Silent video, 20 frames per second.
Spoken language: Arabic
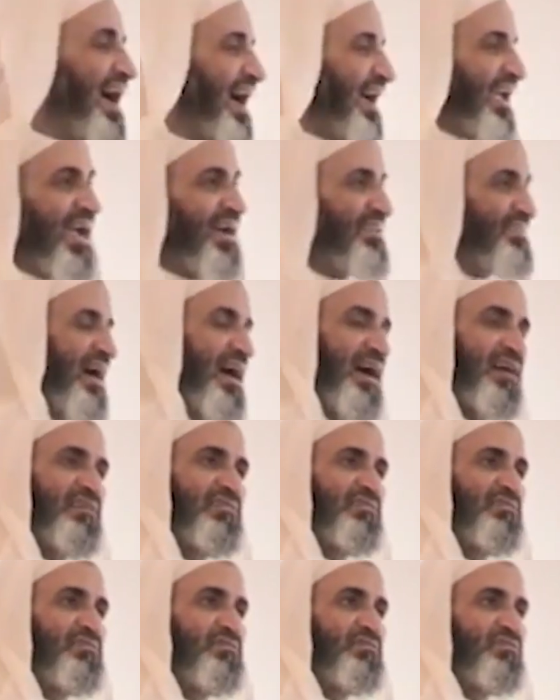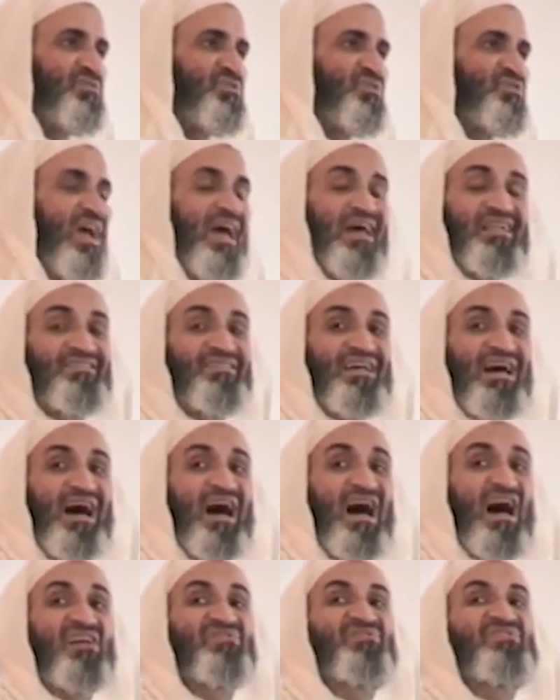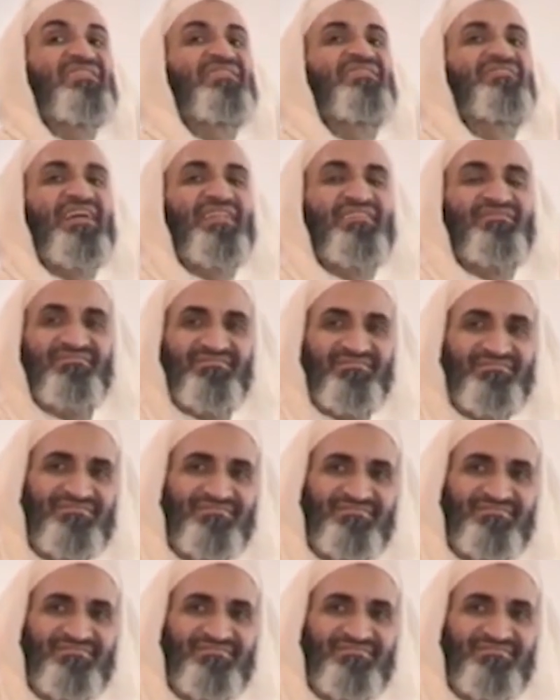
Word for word: أخذه جعلناها حصيدا